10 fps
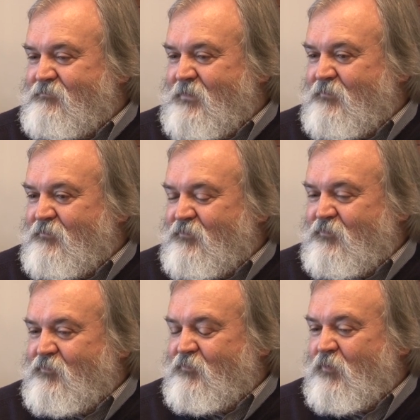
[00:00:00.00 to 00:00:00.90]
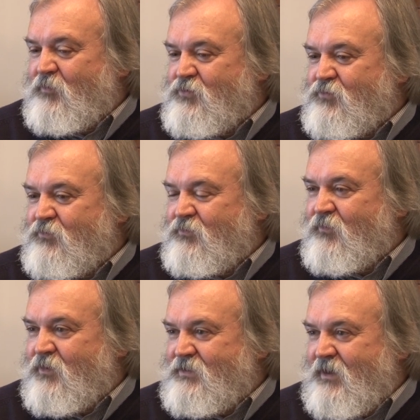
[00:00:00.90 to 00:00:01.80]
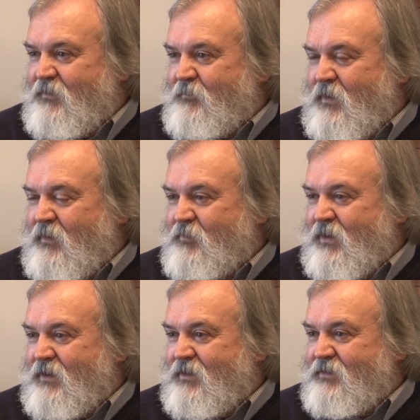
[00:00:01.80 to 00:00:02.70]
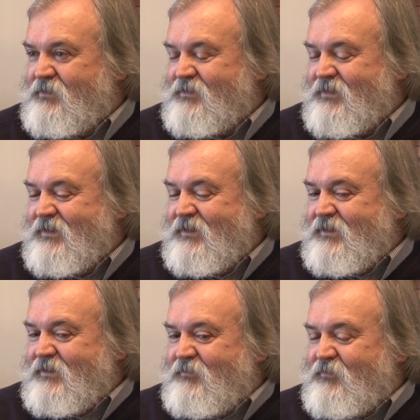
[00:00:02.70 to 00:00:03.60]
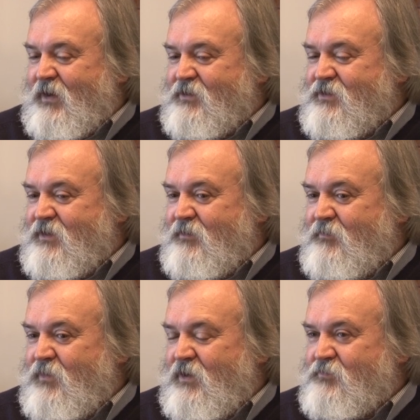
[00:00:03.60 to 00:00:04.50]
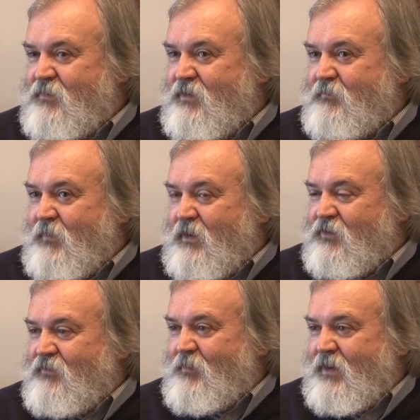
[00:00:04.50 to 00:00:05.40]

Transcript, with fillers: tam w pobliżu dworca e, PKS w Jaśle. Mieliśmy dwa